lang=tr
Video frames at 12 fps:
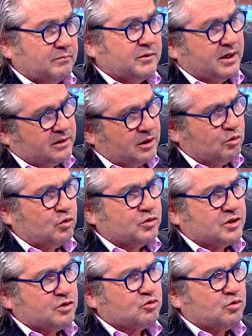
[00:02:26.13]
Kentleri
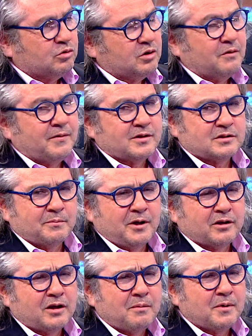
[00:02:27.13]
koysanız Hı. çok daha fazla
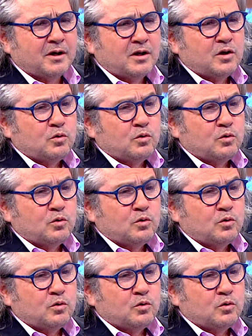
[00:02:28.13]
belki ama